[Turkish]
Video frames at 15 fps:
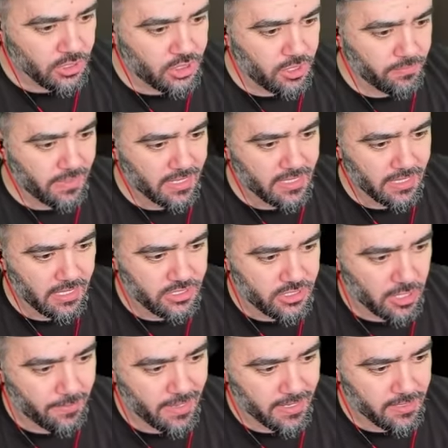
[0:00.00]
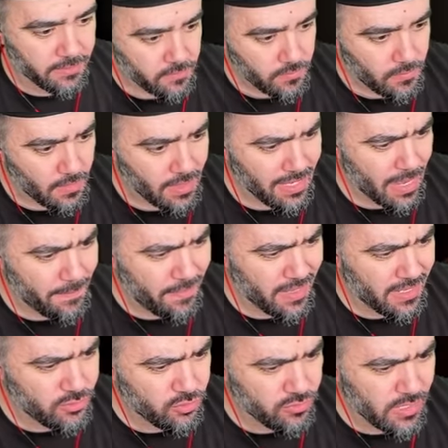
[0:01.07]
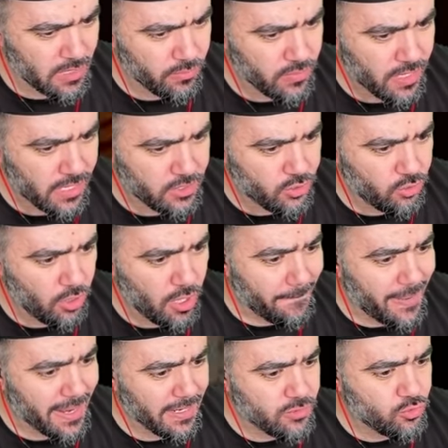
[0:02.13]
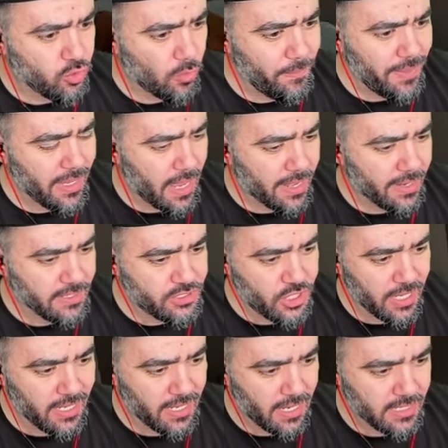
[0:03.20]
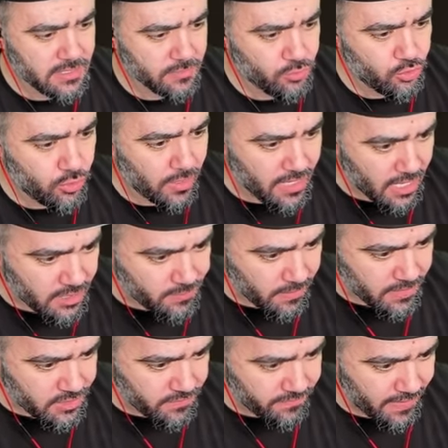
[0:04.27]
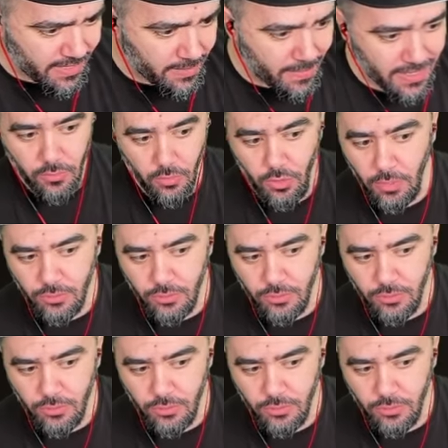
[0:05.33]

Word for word: Şimdi arkadaşlar bakın. Kapılar şunlar bunlar açılıyor. Bana son bir şey lazım. Şurayı açmak için var ya bak görüyor